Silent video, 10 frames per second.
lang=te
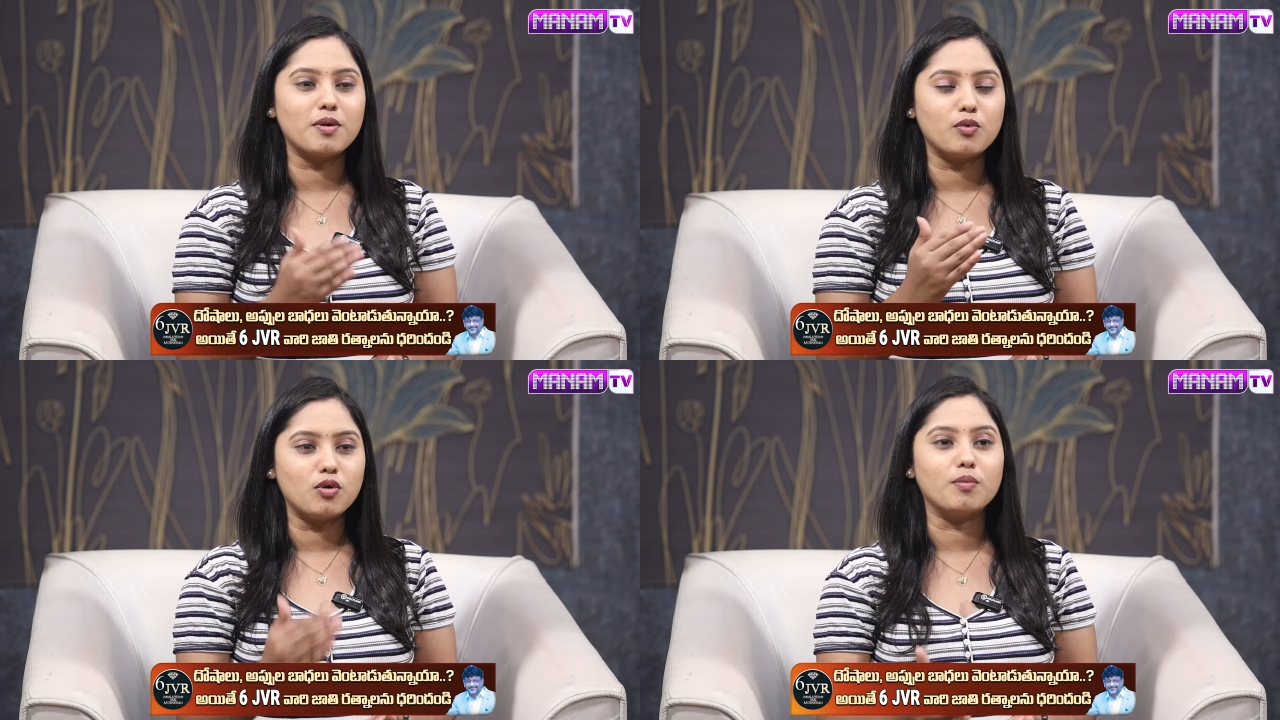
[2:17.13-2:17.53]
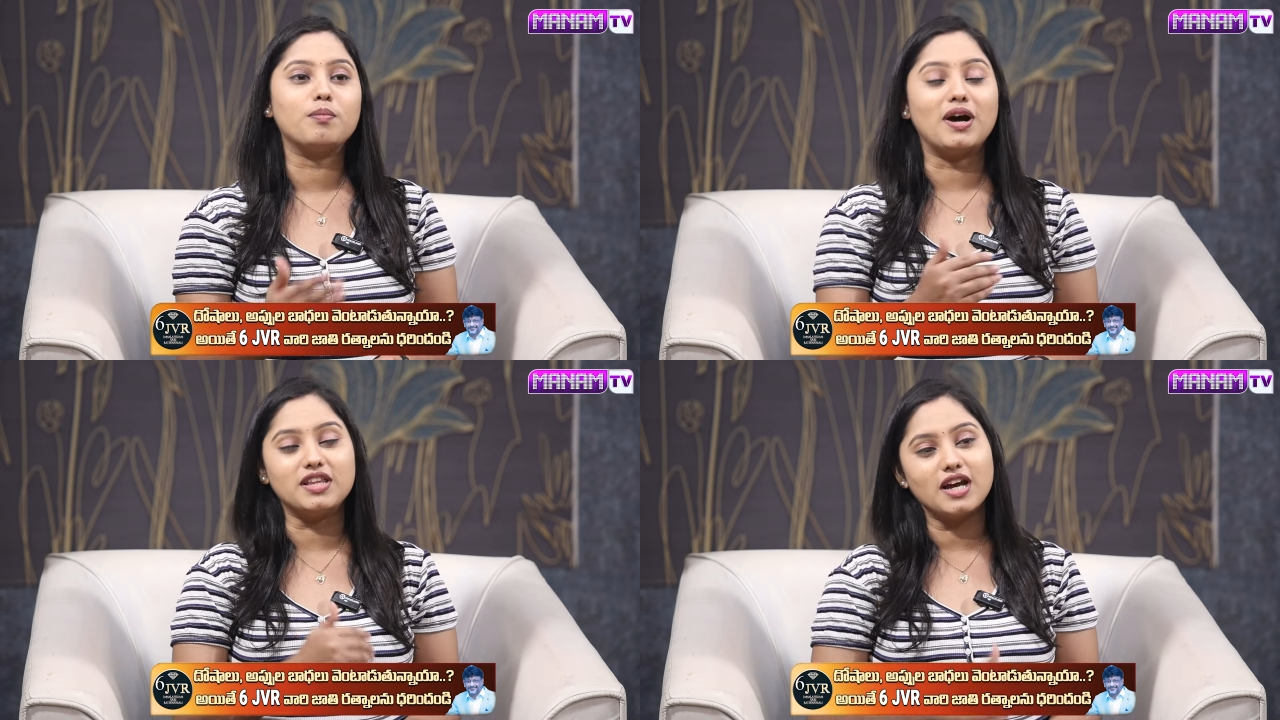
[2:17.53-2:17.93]
మేము
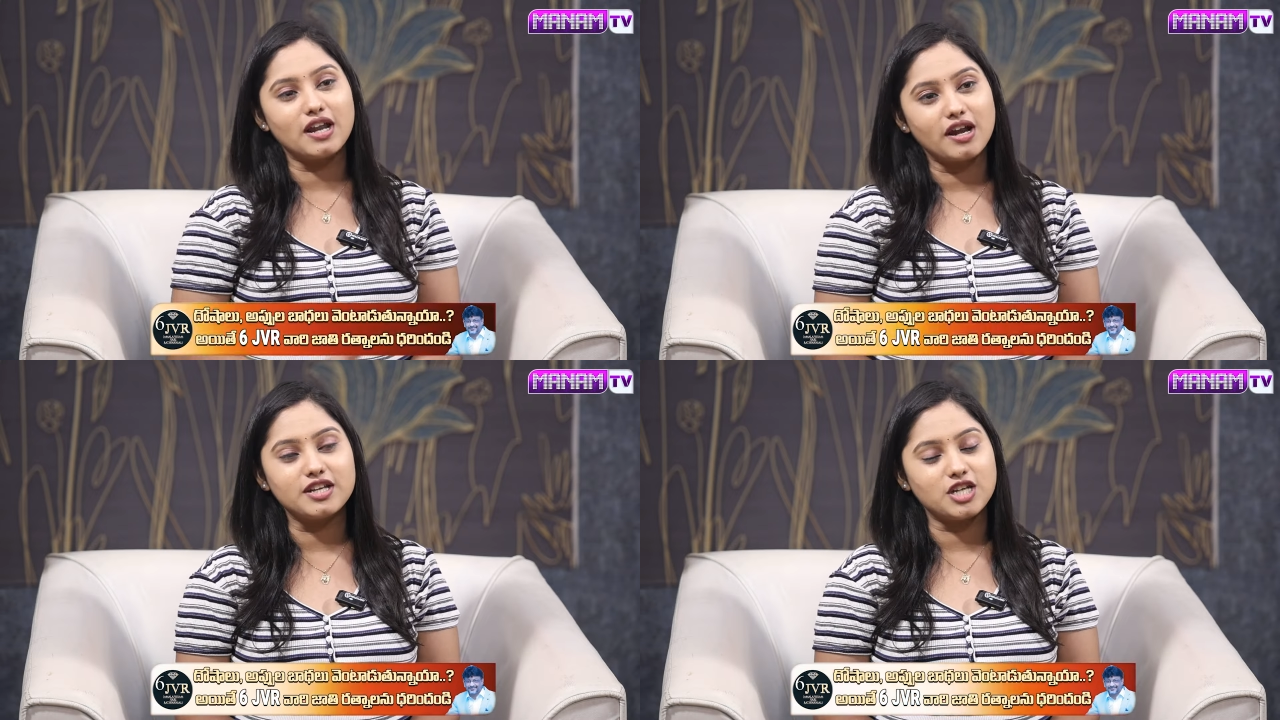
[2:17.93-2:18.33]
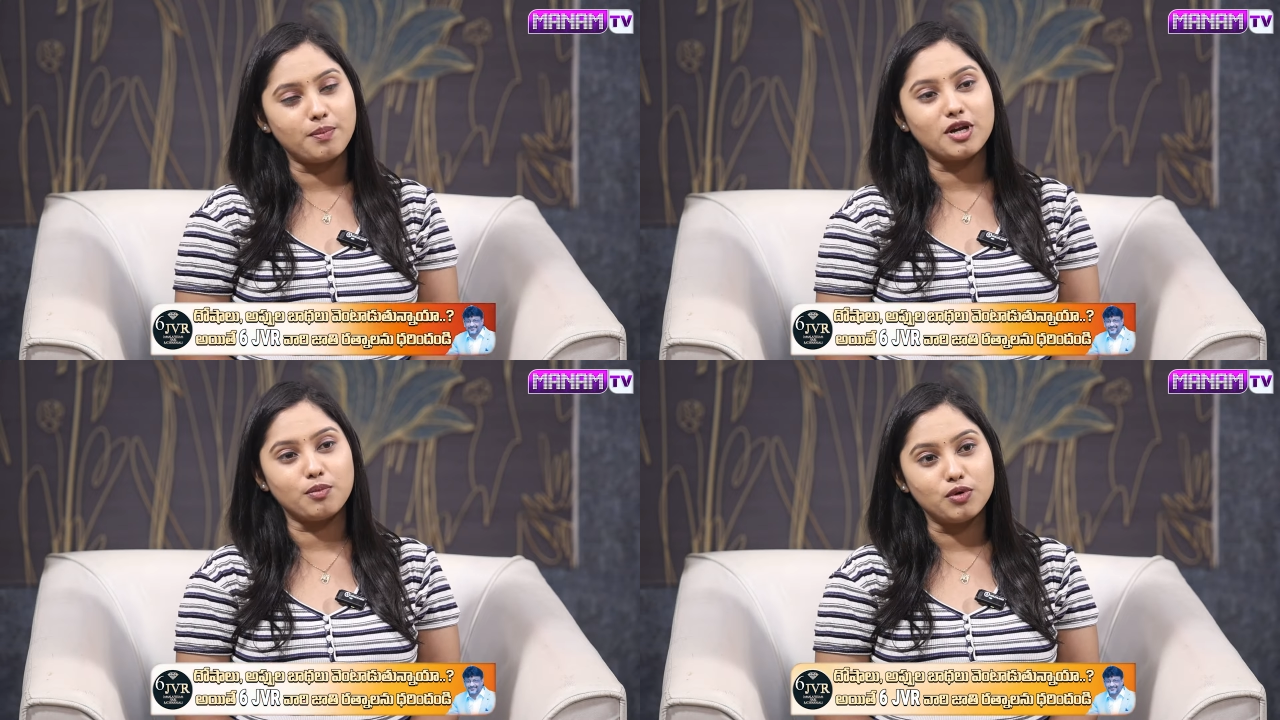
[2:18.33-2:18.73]
అధికారాన్ని
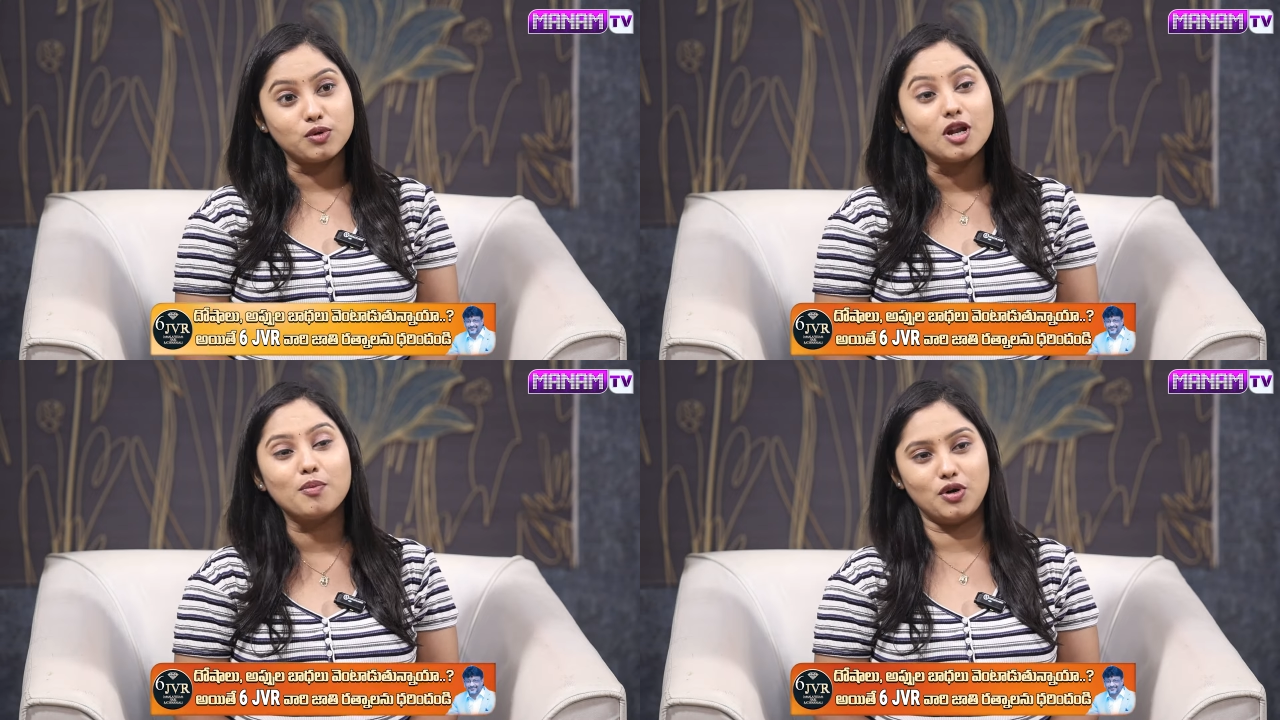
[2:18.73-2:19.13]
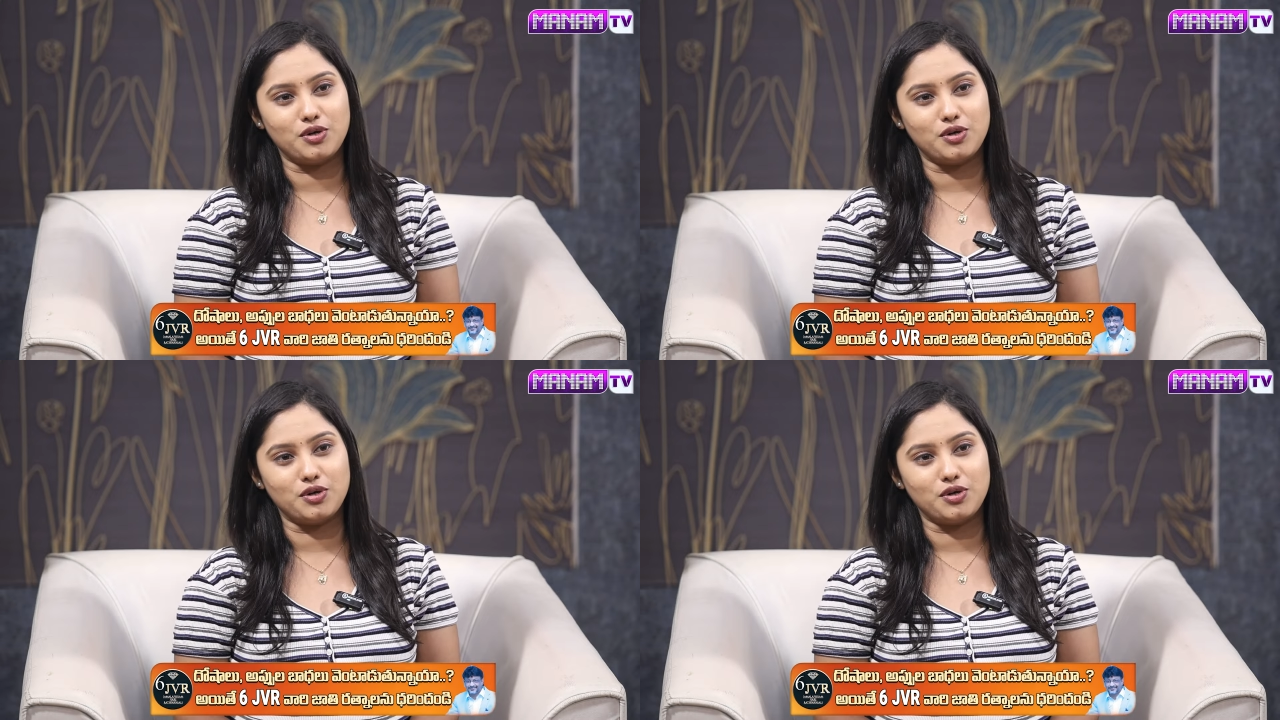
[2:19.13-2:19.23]
చేపట్టబోతున్నాము